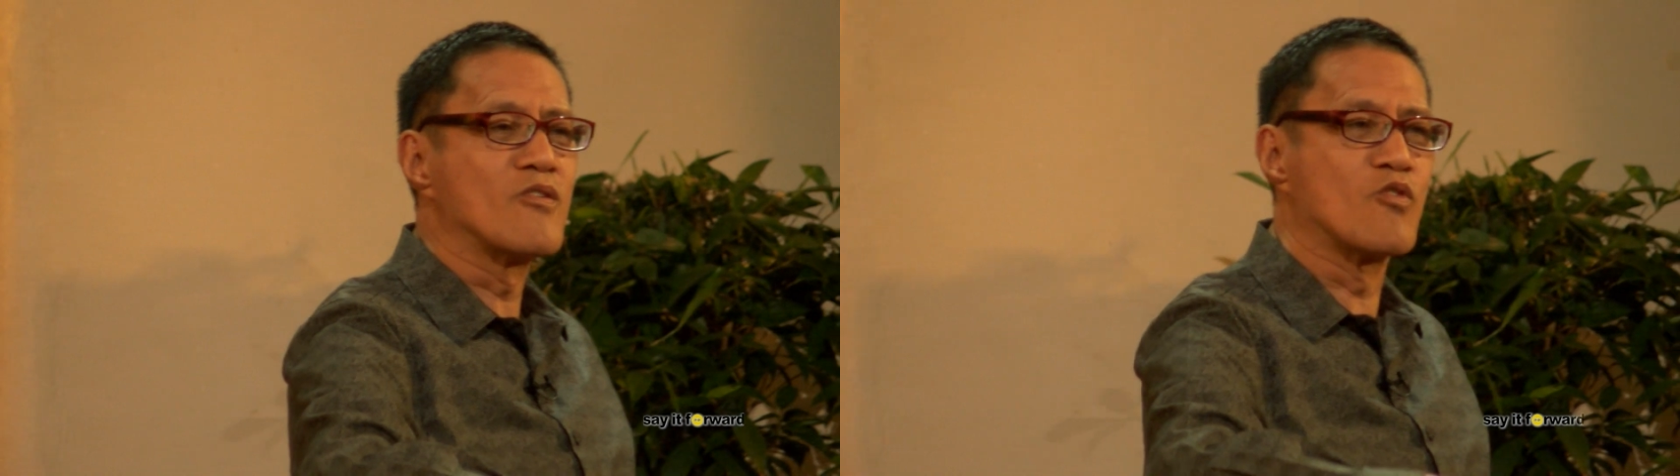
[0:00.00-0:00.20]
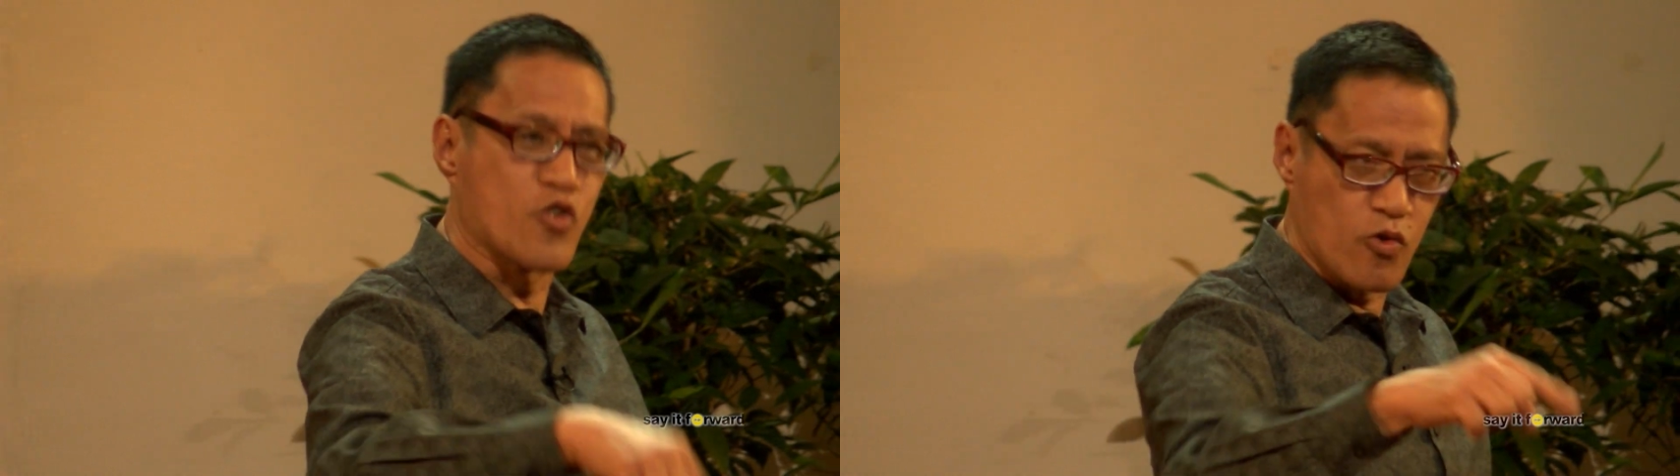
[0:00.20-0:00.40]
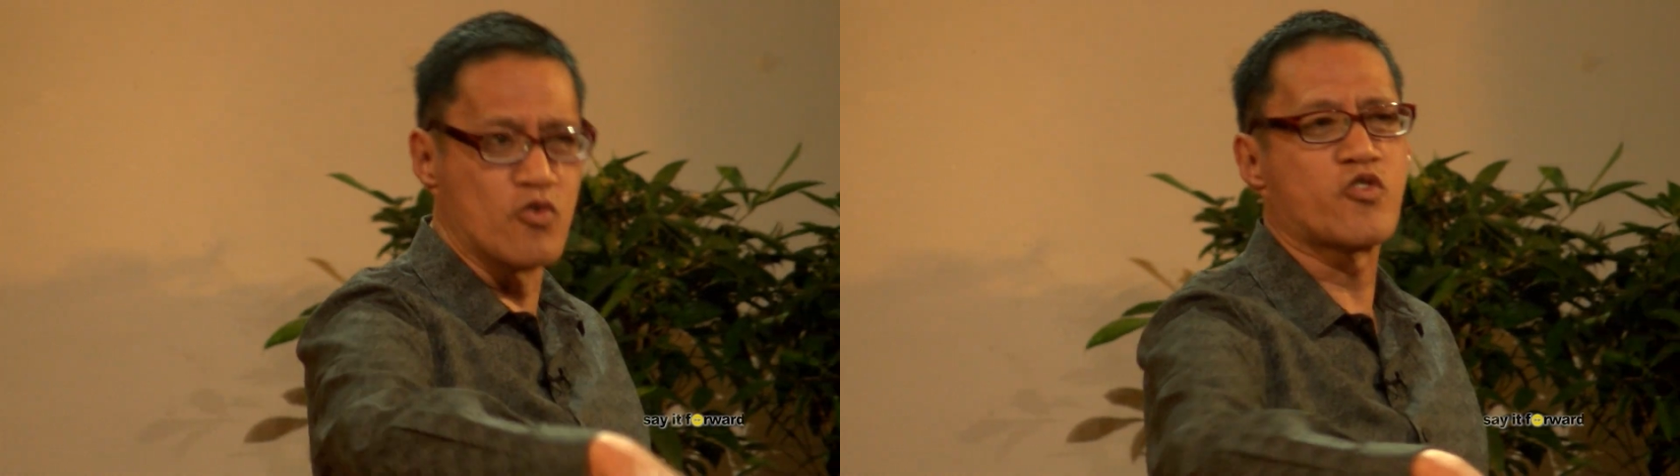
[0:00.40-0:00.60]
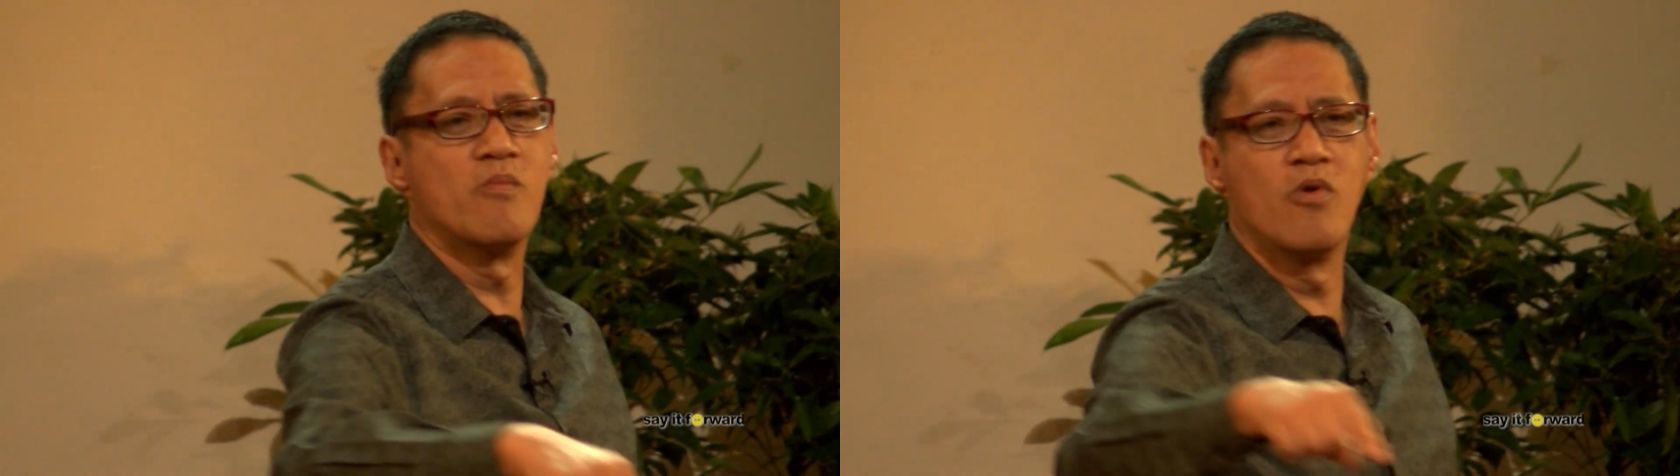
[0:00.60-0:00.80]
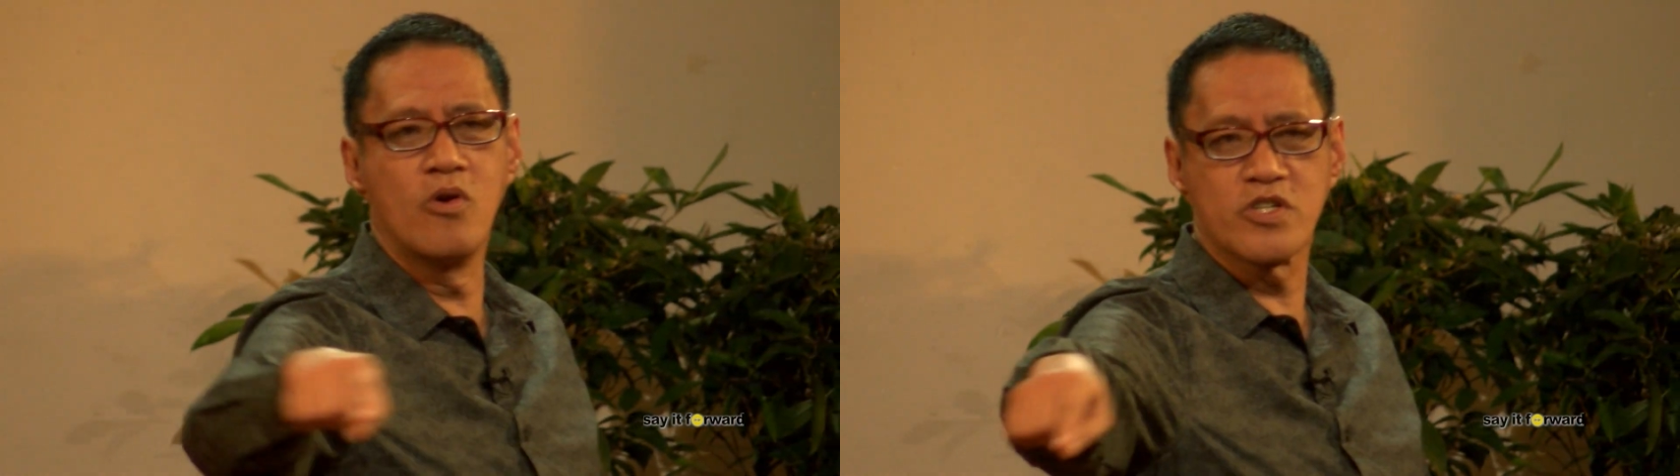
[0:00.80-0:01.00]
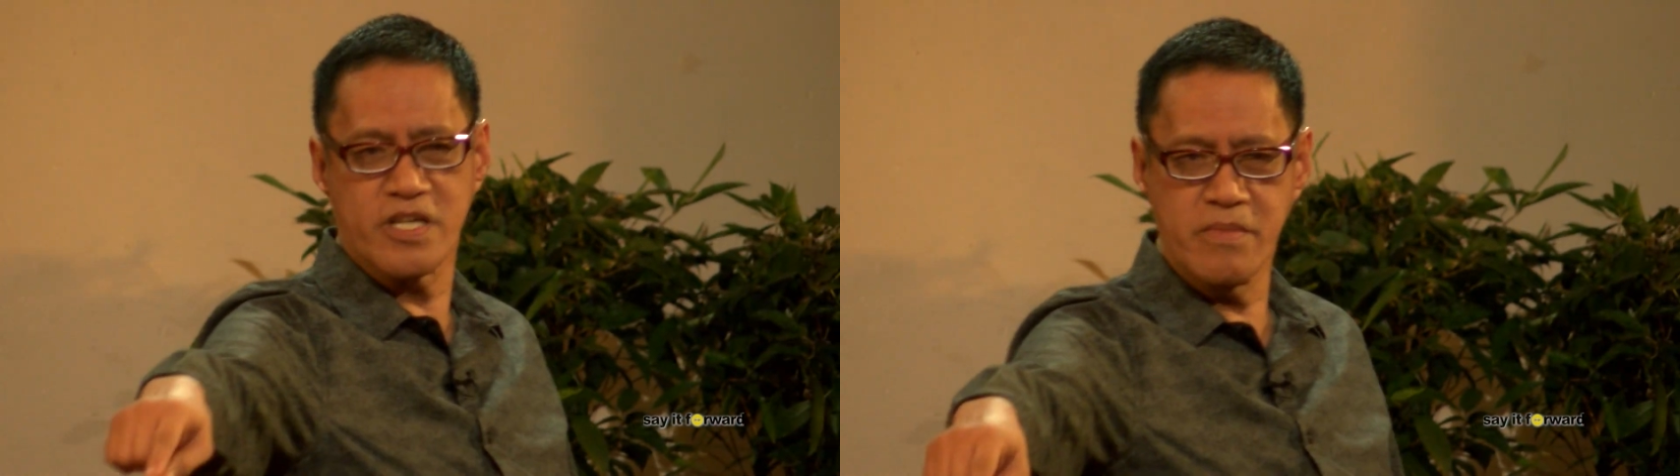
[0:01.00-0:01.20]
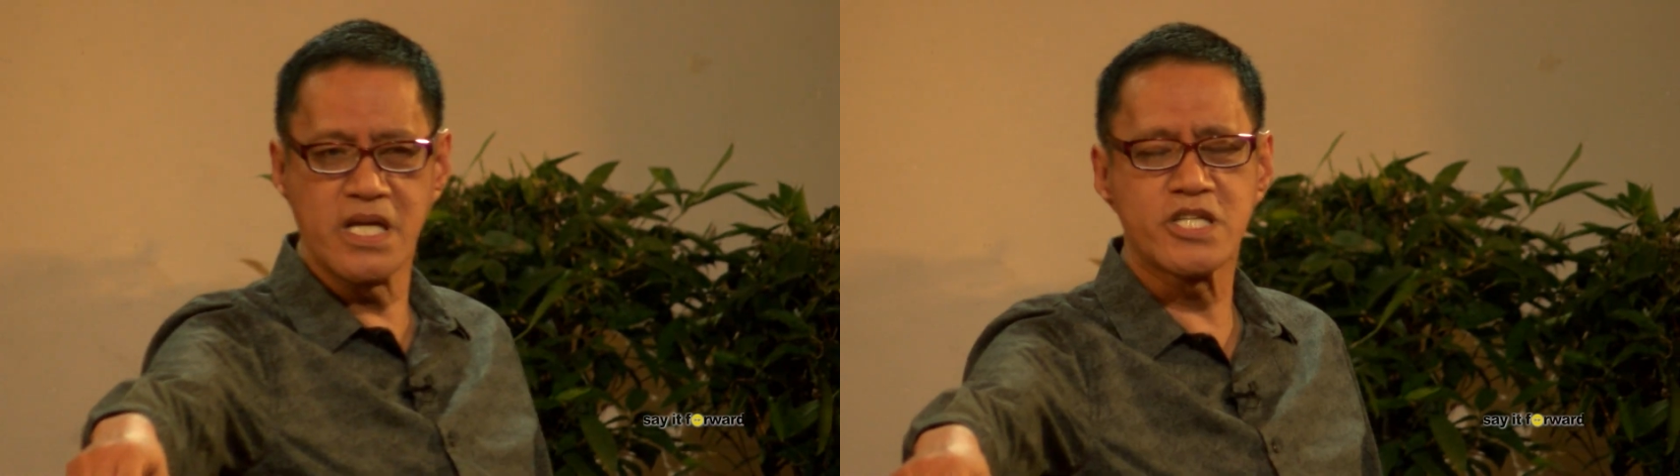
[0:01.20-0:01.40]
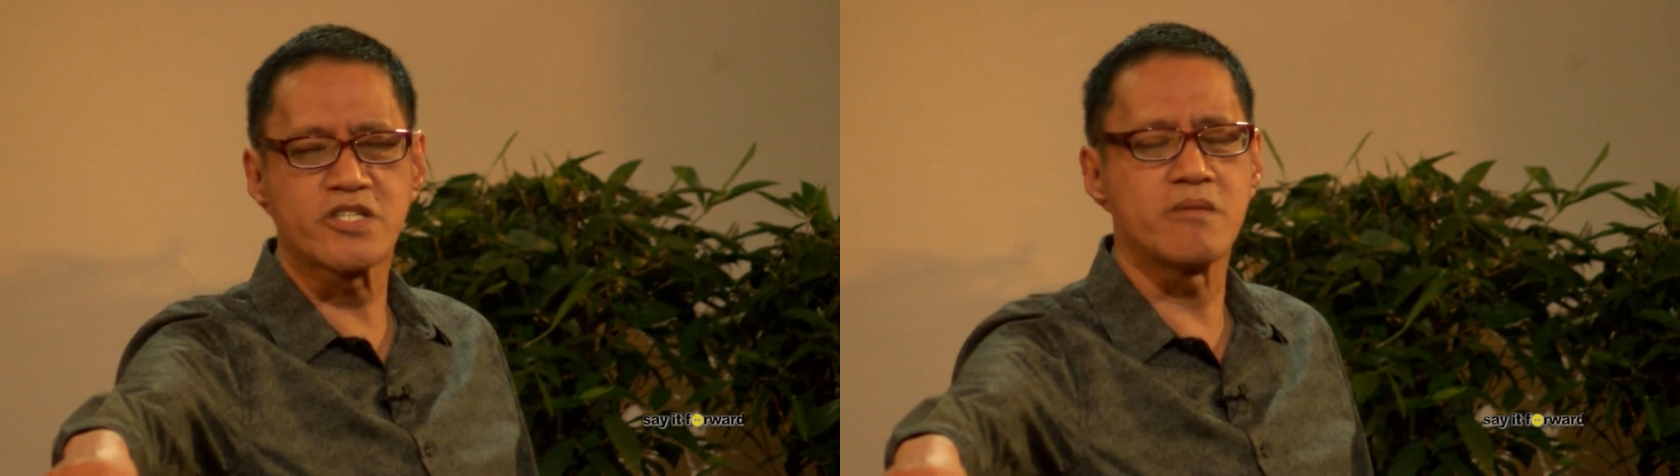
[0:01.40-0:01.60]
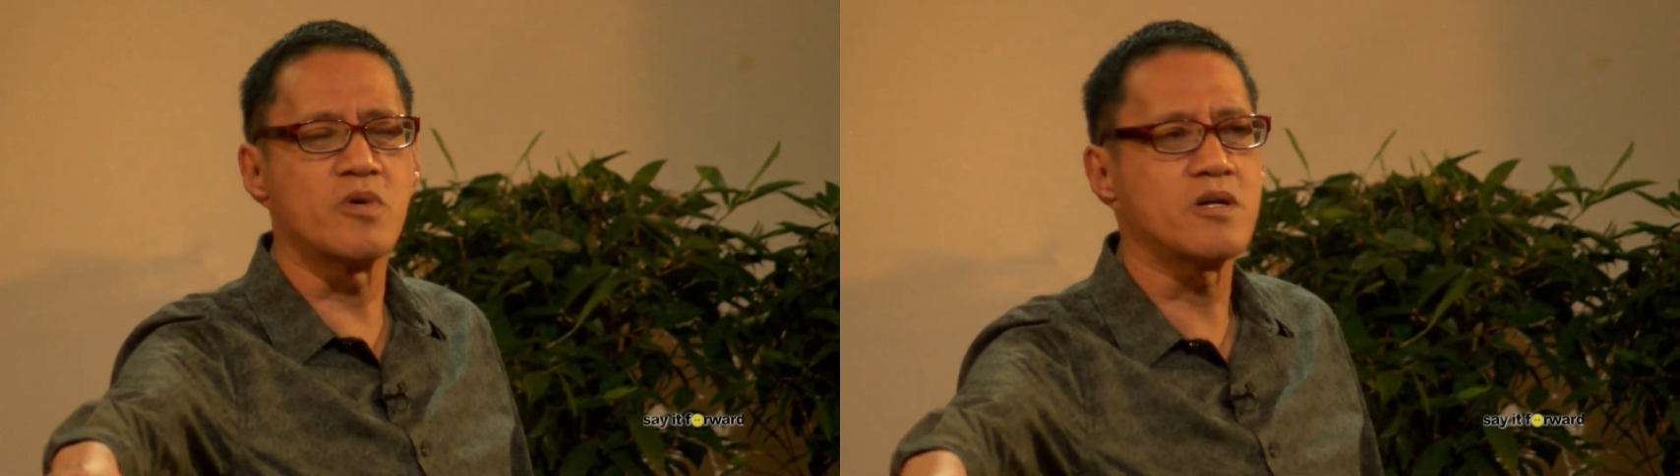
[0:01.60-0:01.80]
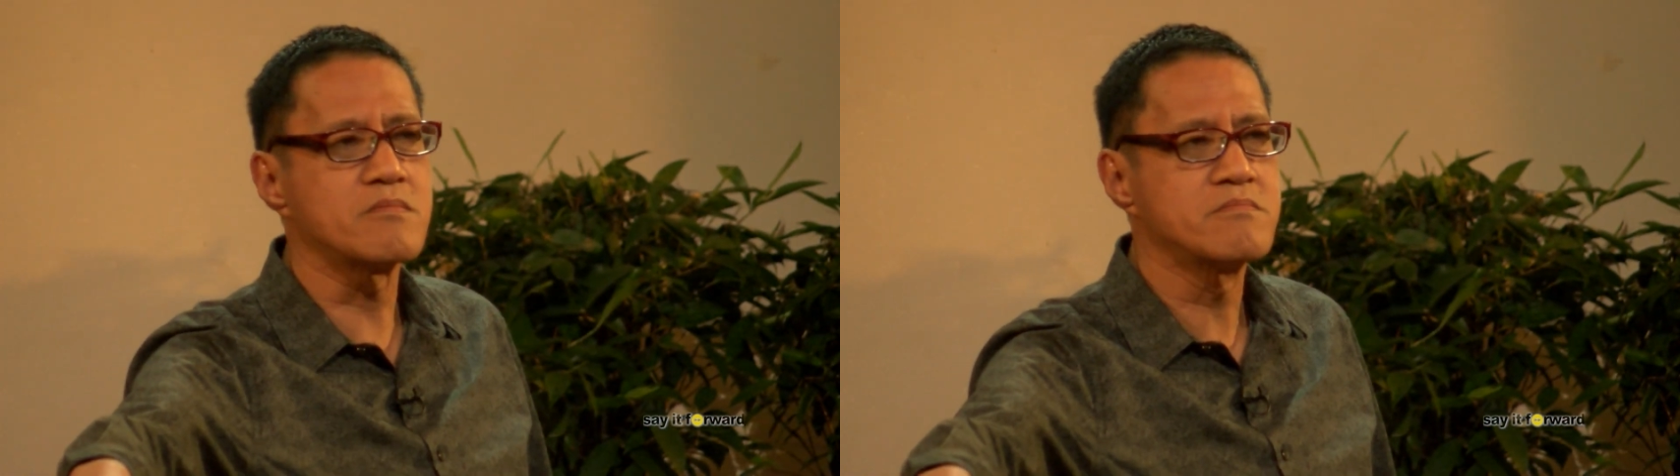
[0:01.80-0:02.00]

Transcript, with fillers: gusto kong tumulong sa ministry mo.